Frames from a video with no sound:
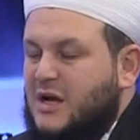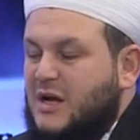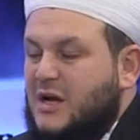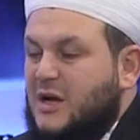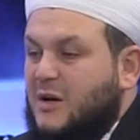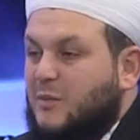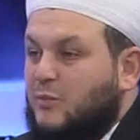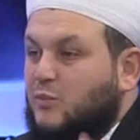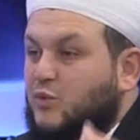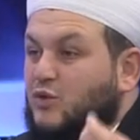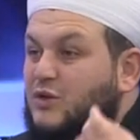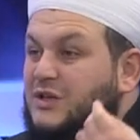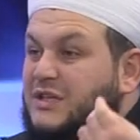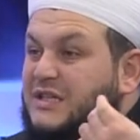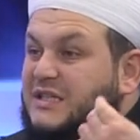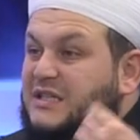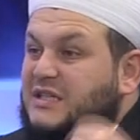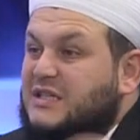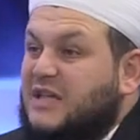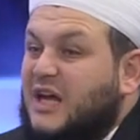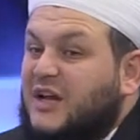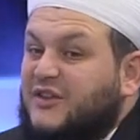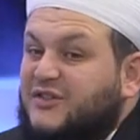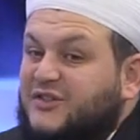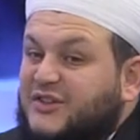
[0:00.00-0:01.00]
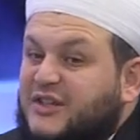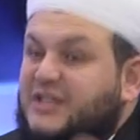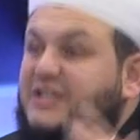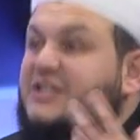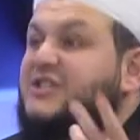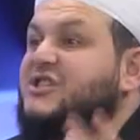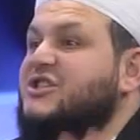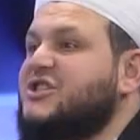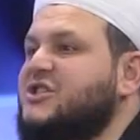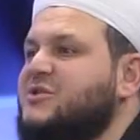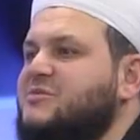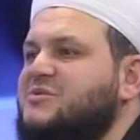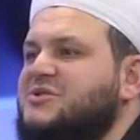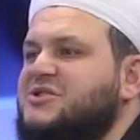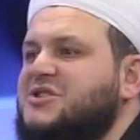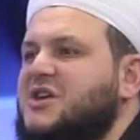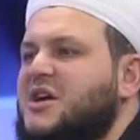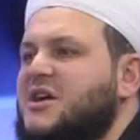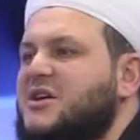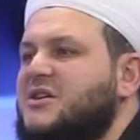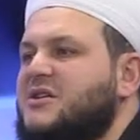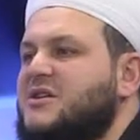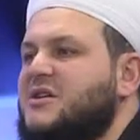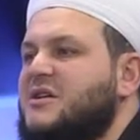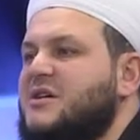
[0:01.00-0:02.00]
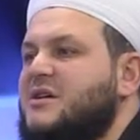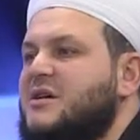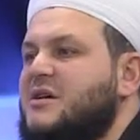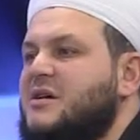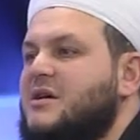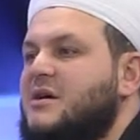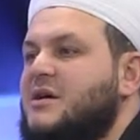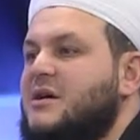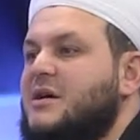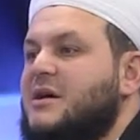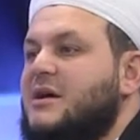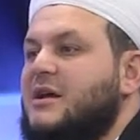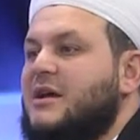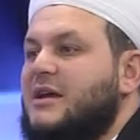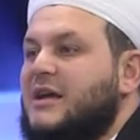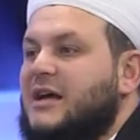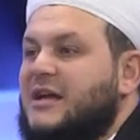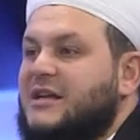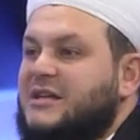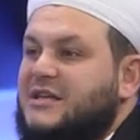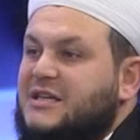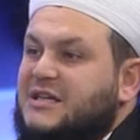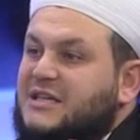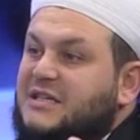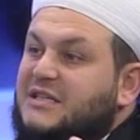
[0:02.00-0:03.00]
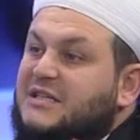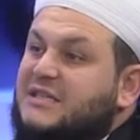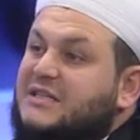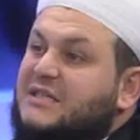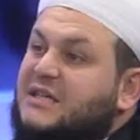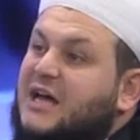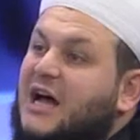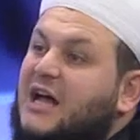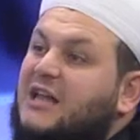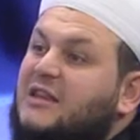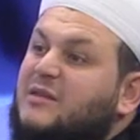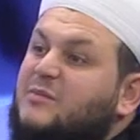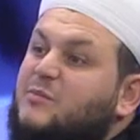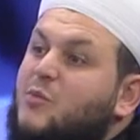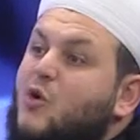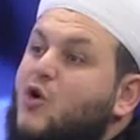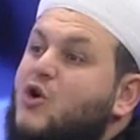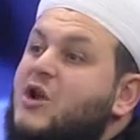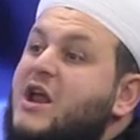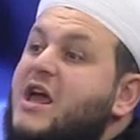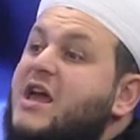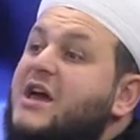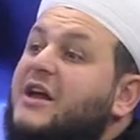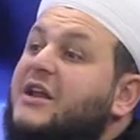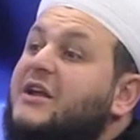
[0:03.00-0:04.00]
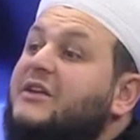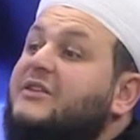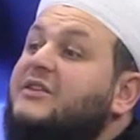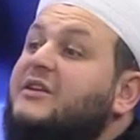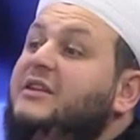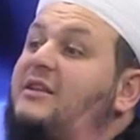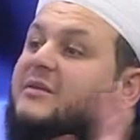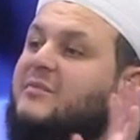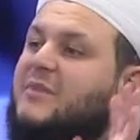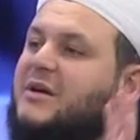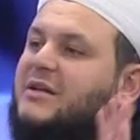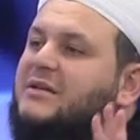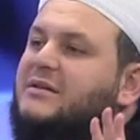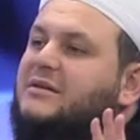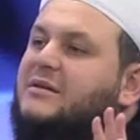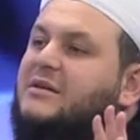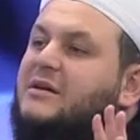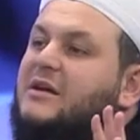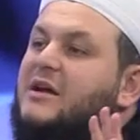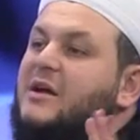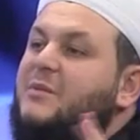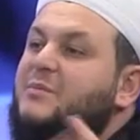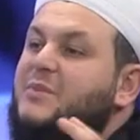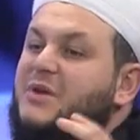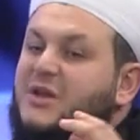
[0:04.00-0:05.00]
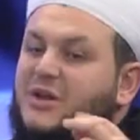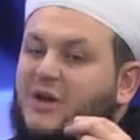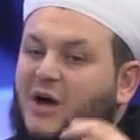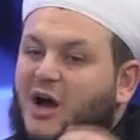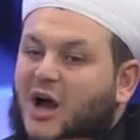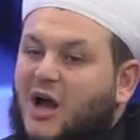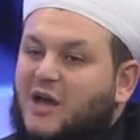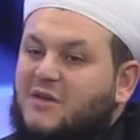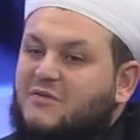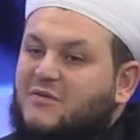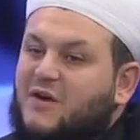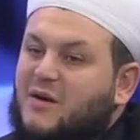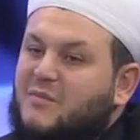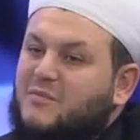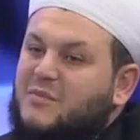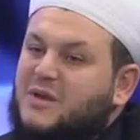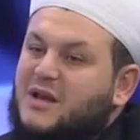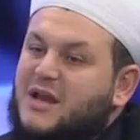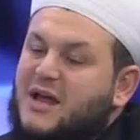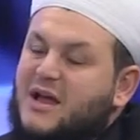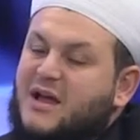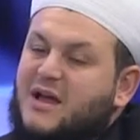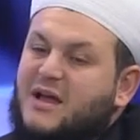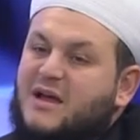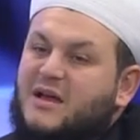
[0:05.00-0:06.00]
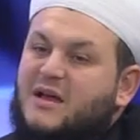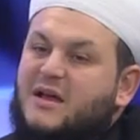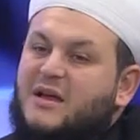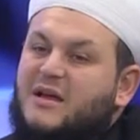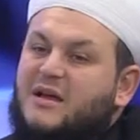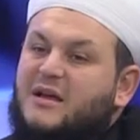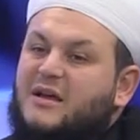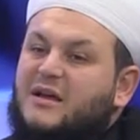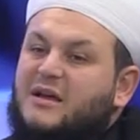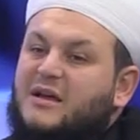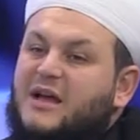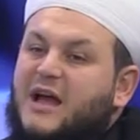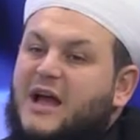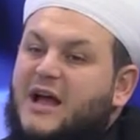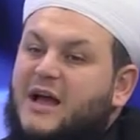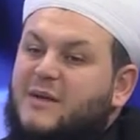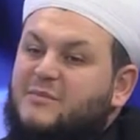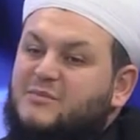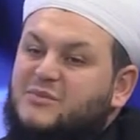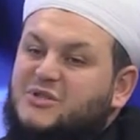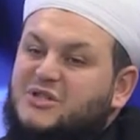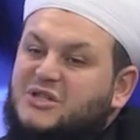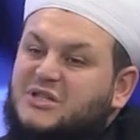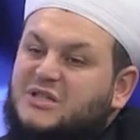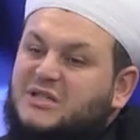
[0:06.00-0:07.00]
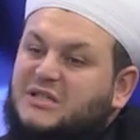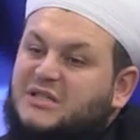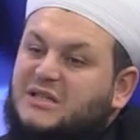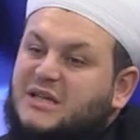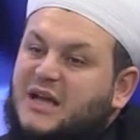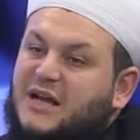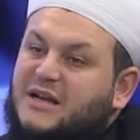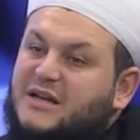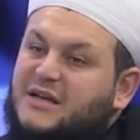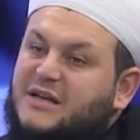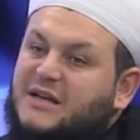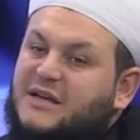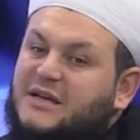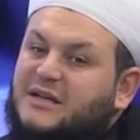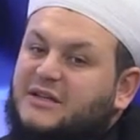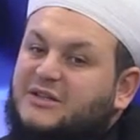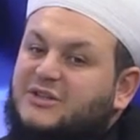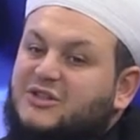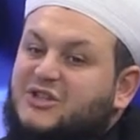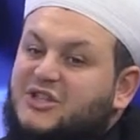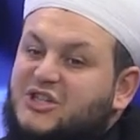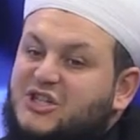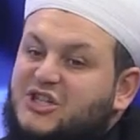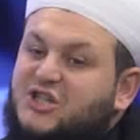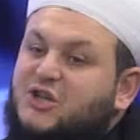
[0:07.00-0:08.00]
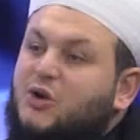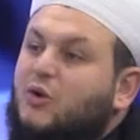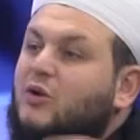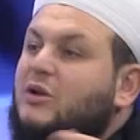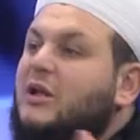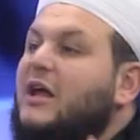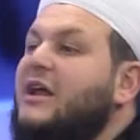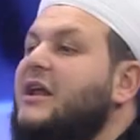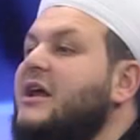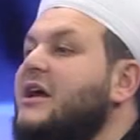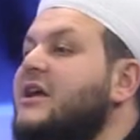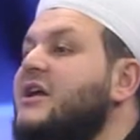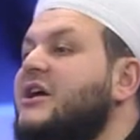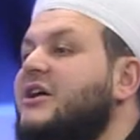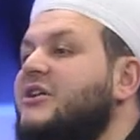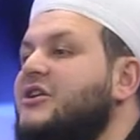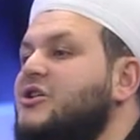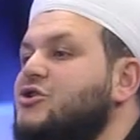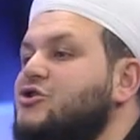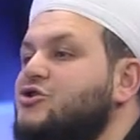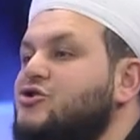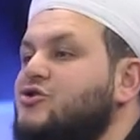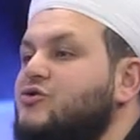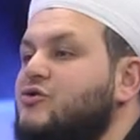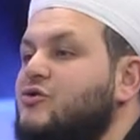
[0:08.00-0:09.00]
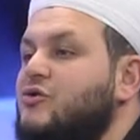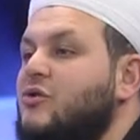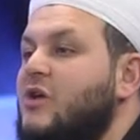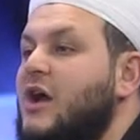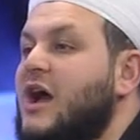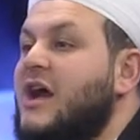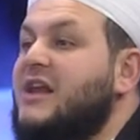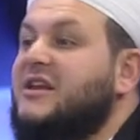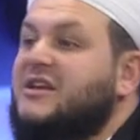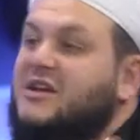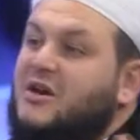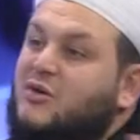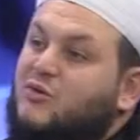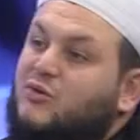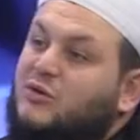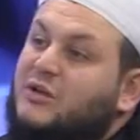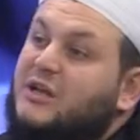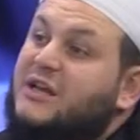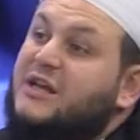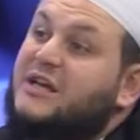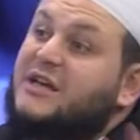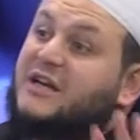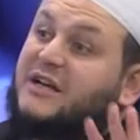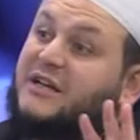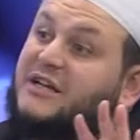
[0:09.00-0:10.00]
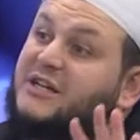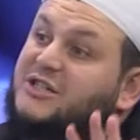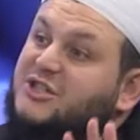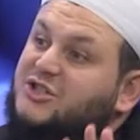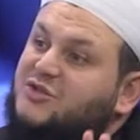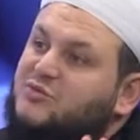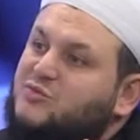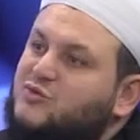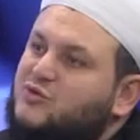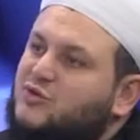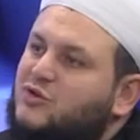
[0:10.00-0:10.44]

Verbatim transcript: Bu insanlık dışı bir şey. Yani insan böyle yaratılmadı. Bir hayvan bile hem cins yani dişi olana yanaşıyor. Erkek olana yanaşmıyor.